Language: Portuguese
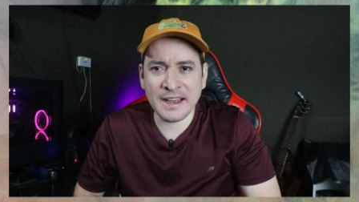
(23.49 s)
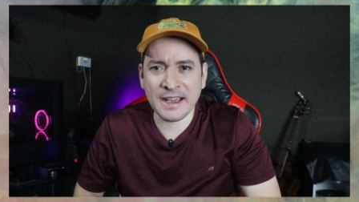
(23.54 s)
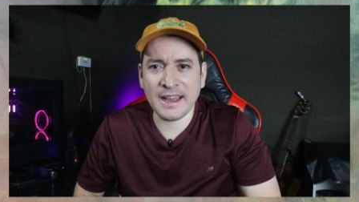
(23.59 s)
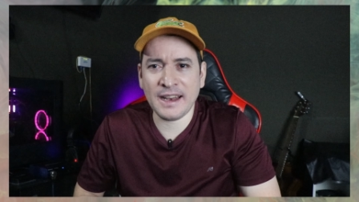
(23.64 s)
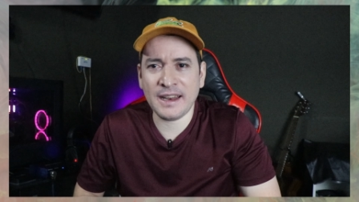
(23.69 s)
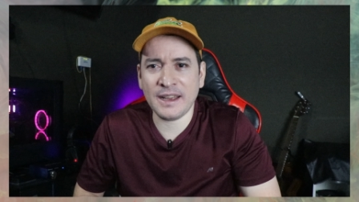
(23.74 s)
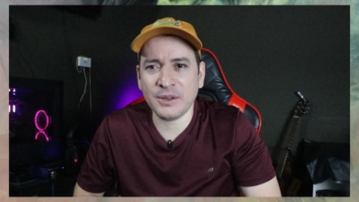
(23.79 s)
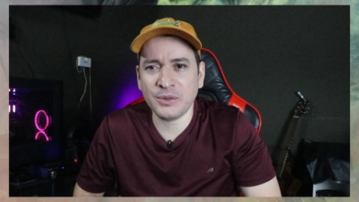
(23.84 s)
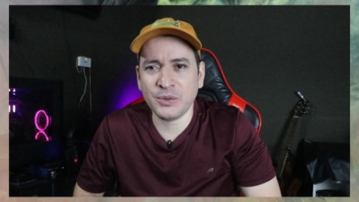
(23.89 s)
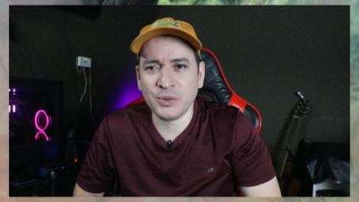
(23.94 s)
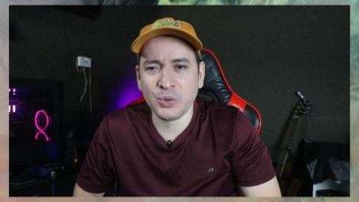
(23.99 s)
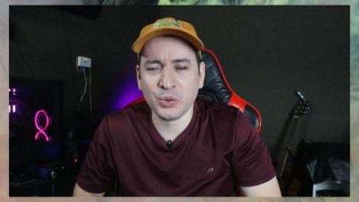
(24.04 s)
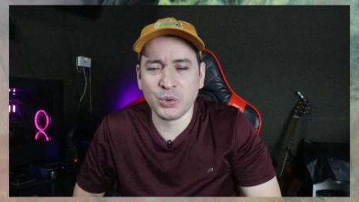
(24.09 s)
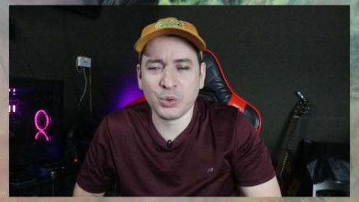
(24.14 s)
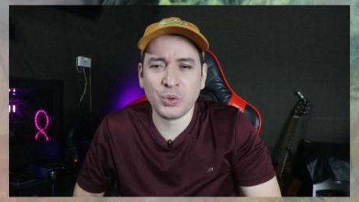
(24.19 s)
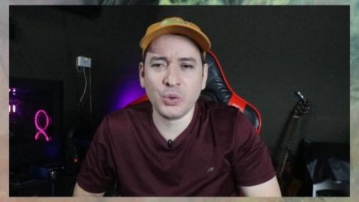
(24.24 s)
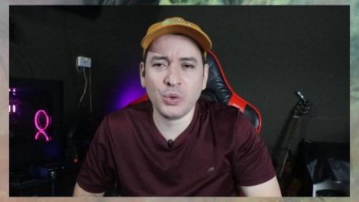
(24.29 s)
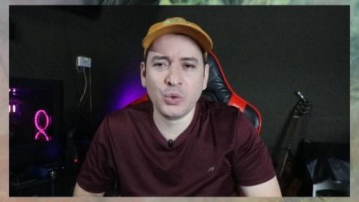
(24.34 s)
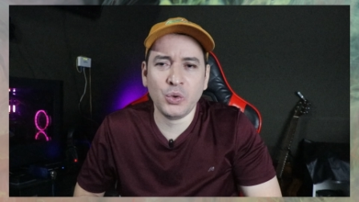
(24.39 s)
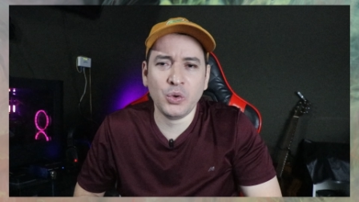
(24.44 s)
galera do
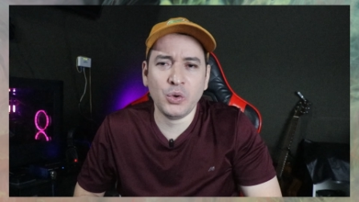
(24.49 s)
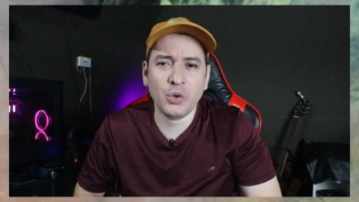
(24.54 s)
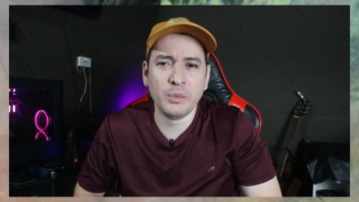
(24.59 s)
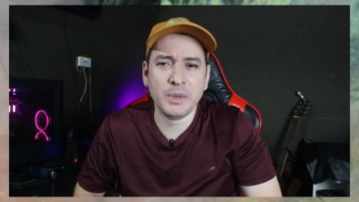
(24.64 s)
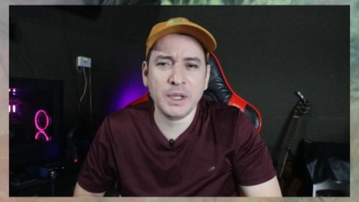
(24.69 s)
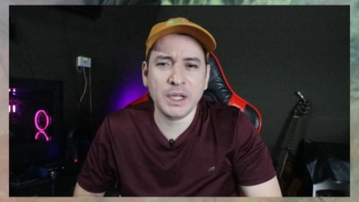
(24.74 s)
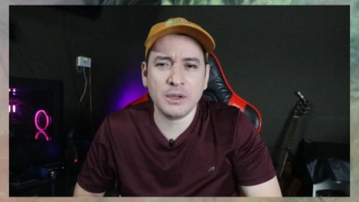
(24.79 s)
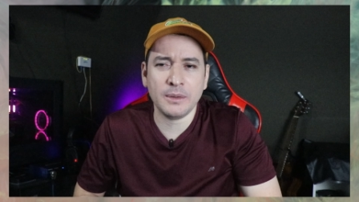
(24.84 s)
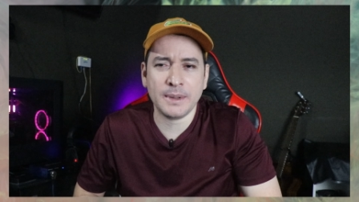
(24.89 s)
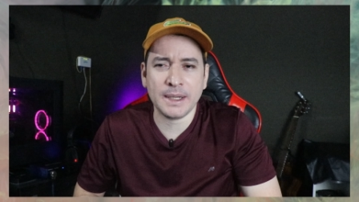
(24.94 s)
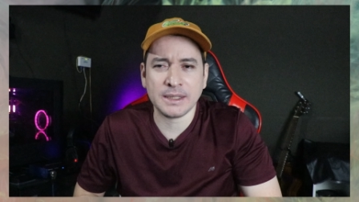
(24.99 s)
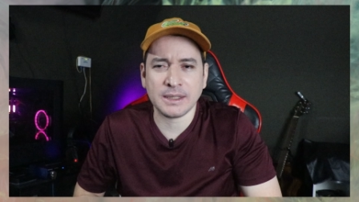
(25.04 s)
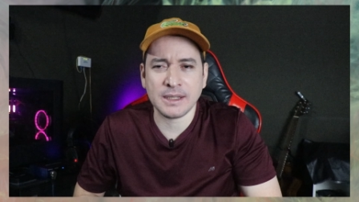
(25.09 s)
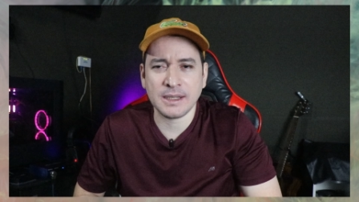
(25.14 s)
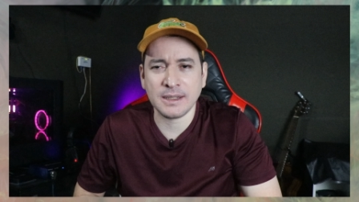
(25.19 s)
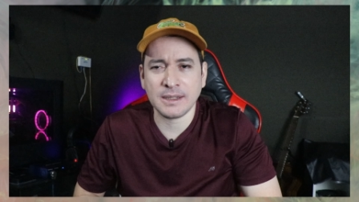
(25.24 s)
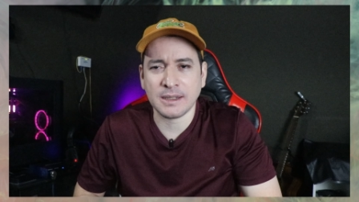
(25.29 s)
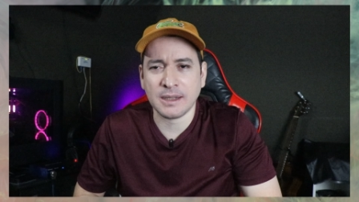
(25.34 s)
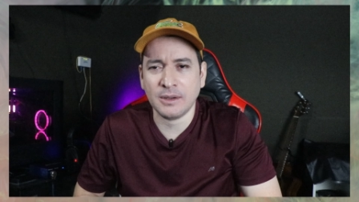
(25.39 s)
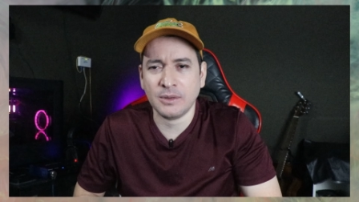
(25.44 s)
YouTube, como é que
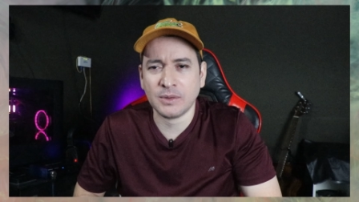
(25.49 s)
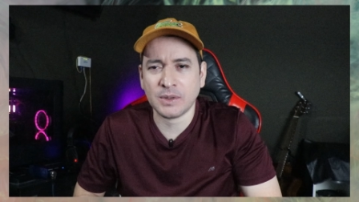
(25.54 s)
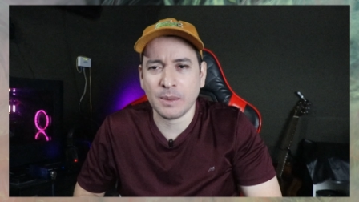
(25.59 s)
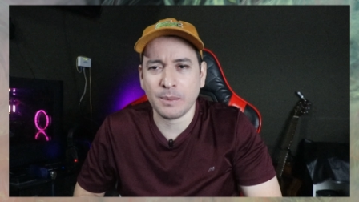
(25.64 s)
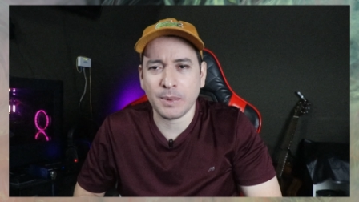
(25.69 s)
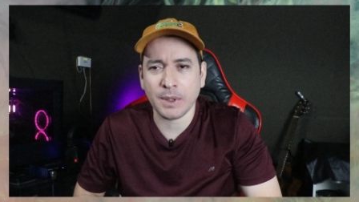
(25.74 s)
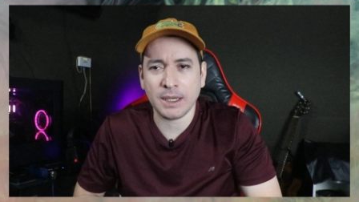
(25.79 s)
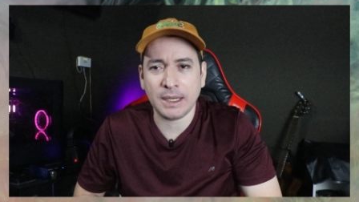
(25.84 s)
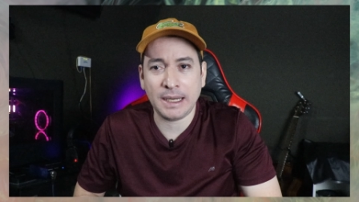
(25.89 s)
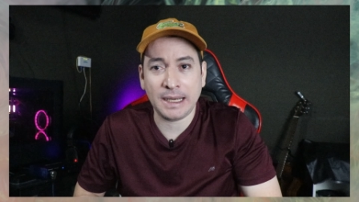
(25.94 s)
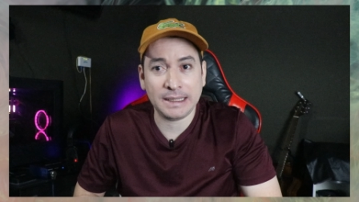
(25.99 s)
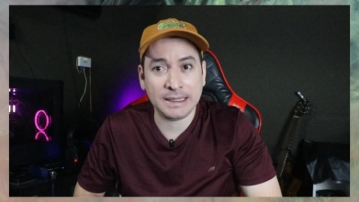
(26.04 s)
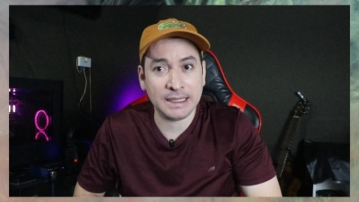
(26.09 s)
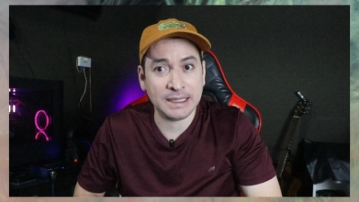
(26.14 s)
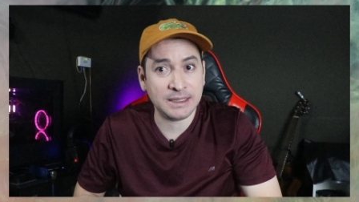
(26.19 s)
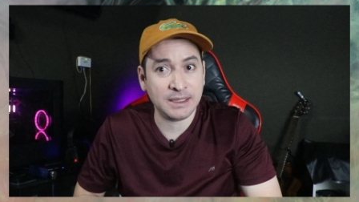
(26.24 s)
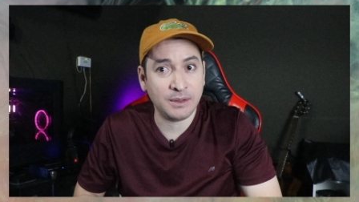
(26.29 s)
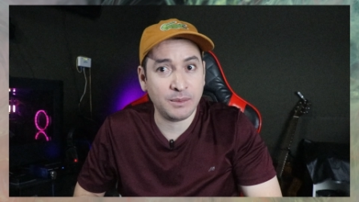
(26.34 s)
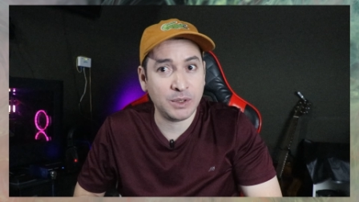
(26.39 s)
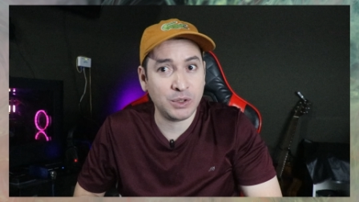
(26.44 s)
vocês estão? Eu sou o Pequena
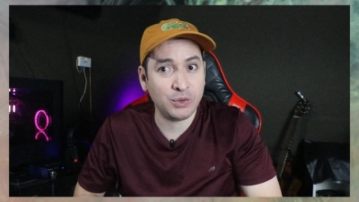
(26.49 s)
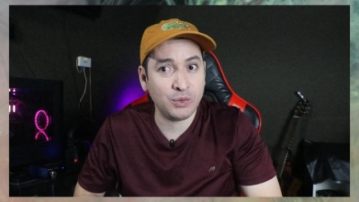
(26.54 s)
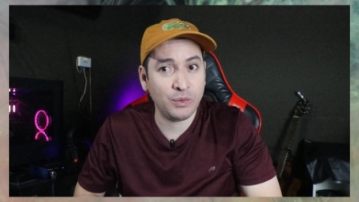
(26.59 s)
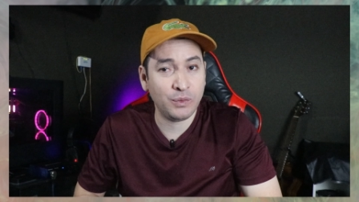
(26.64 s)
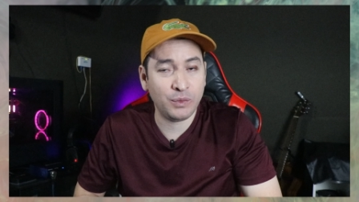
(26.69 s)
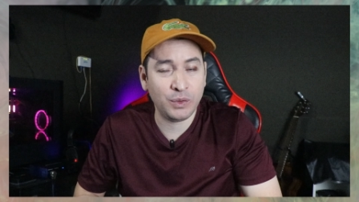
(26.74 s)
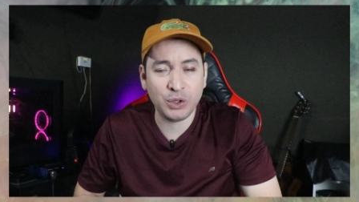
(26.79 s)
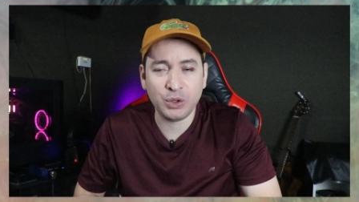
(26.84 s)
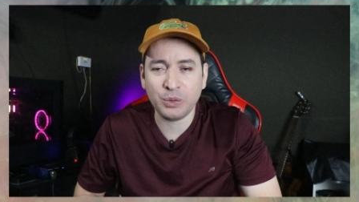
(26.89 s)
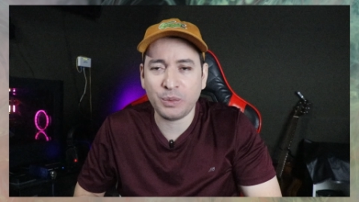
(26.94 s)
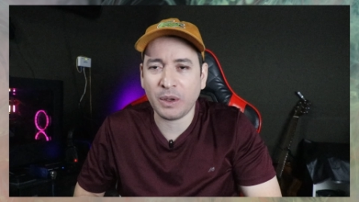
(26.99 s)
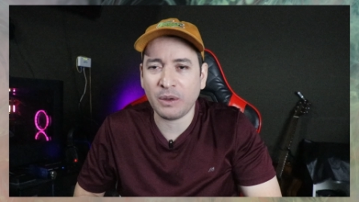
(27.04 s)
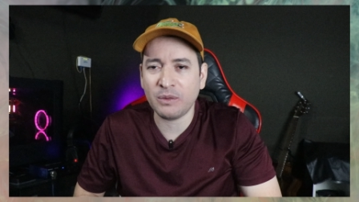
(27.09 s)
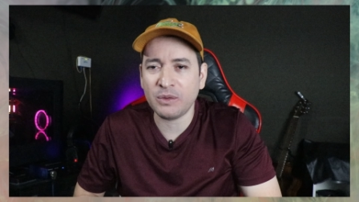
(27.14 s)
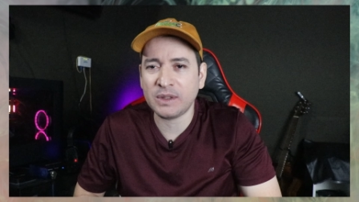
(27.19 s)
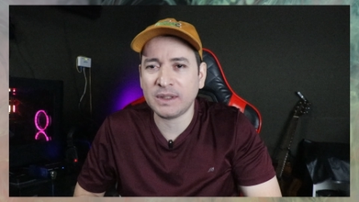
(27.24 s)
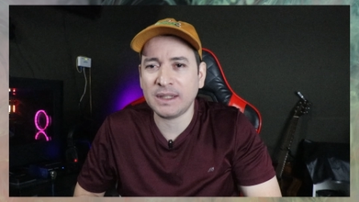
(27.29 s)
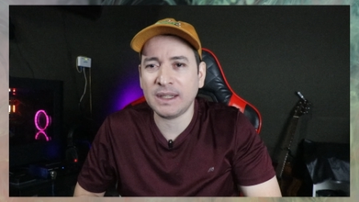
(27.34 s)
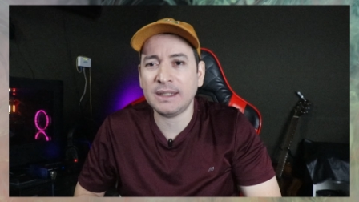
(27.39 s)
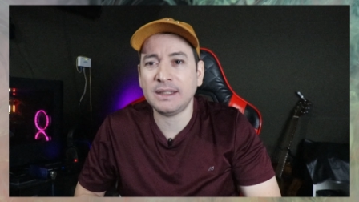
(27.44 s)
trazendo mais um vídeo para
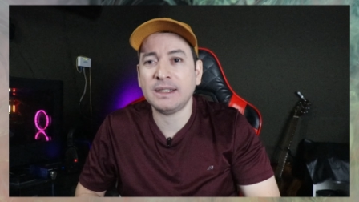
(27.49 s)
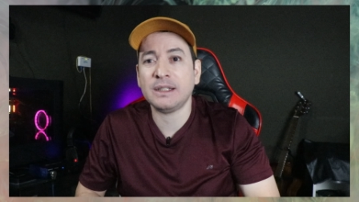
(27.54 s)
vocês.